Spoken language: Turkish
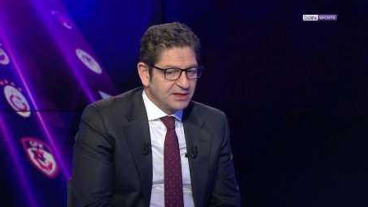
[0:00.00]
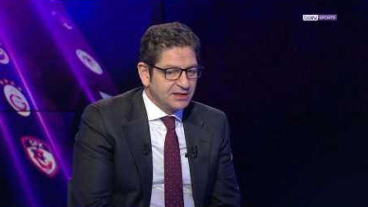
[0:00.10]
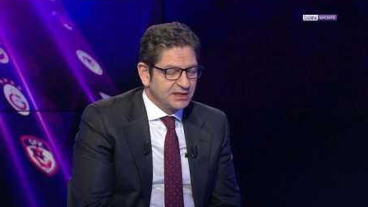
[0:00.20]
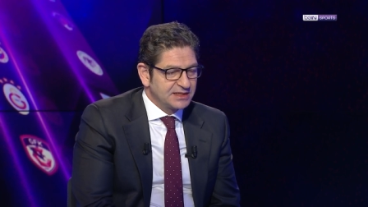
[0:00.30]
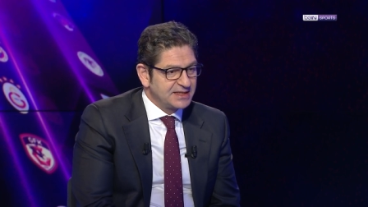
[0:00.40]

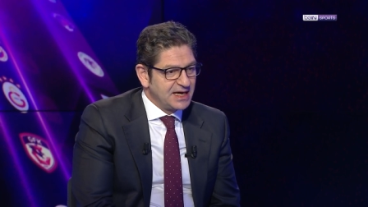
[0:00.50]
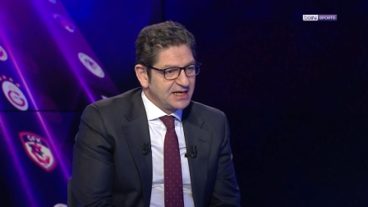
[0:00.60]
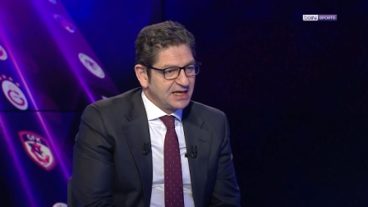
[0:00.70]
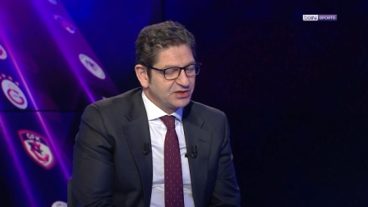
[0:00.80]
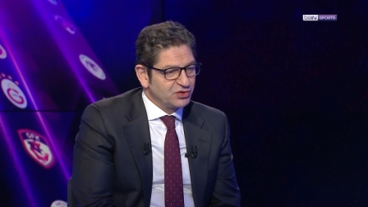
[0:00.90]
E, nasıl
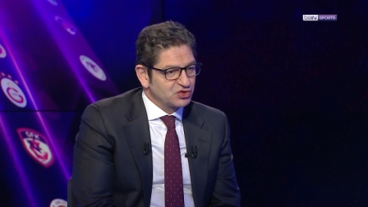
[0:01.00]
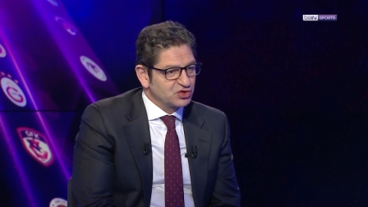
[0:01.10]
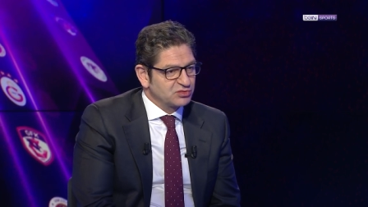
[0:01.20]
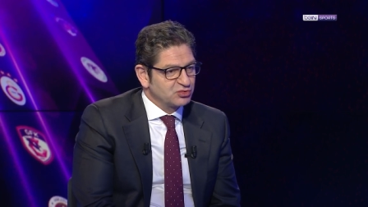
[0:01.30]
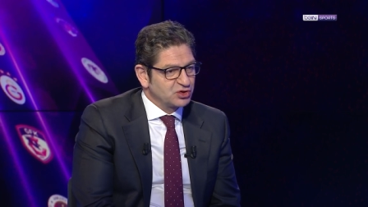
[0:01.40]

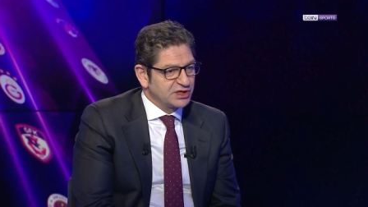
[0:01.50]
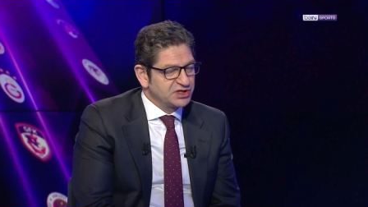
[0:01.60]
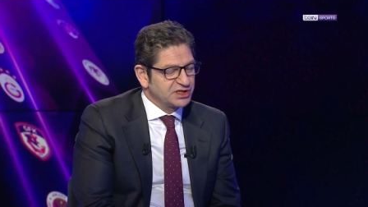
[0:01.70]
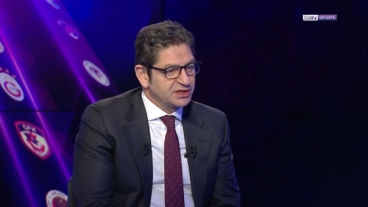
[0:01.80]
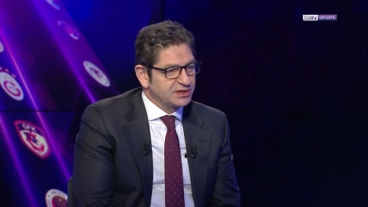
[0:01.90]
değerlendiriyorsunuz bu süreci?